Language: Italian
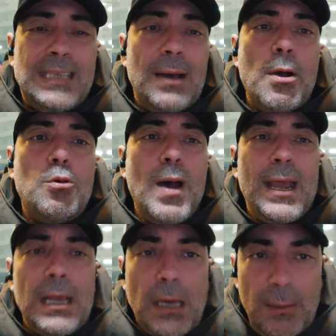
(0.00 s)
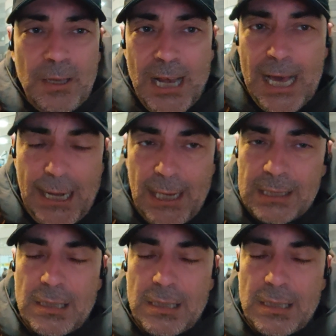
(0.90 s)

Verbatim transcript: siamo qua a ricriminare,